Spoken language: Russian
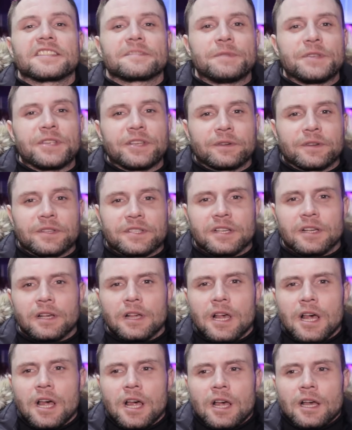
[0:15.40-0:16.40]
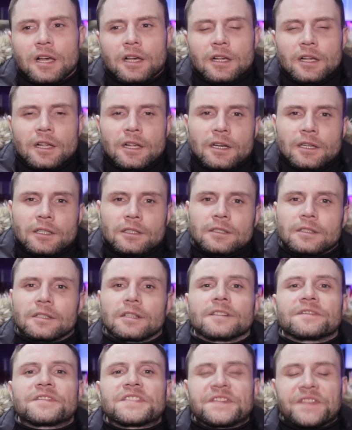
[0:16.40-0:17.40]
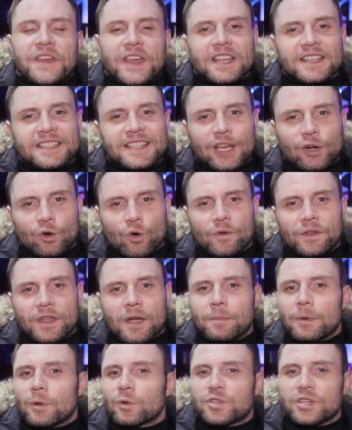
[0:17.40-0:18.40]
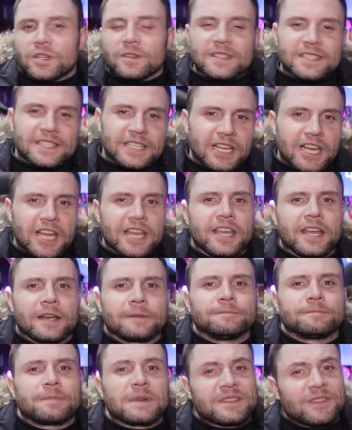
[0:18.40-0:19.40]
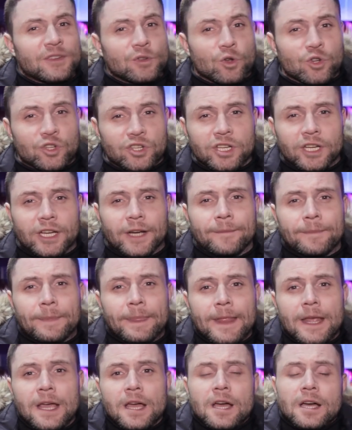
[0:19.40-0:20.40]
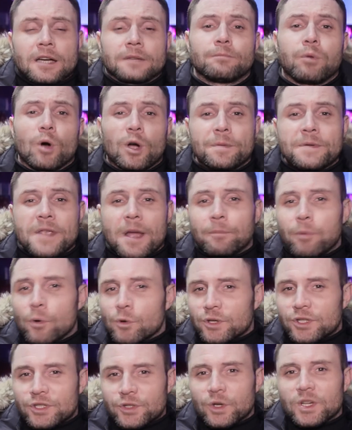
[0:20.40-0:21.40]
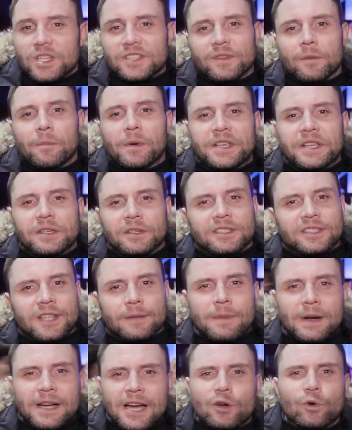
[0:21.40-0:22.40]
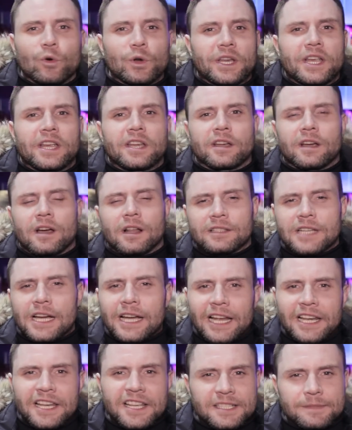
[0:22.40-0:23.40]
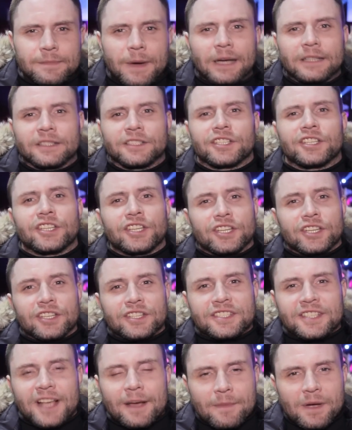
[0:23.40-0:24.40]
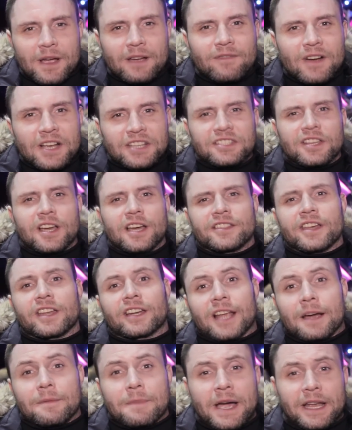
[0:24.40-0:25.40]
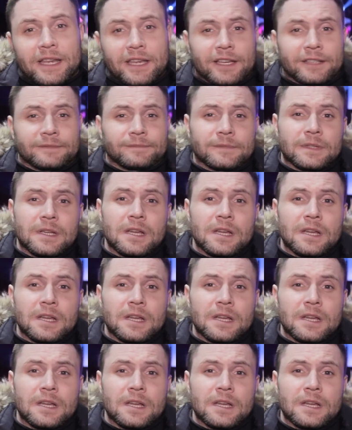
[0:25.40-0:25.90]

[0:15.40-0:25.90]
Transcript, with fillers: изменилась. Э, в сфере здоровья я получил исцеление позвоночника. Бог меня полностью освободил от табакокурения, алкоголизма и, самое важное, наркомании.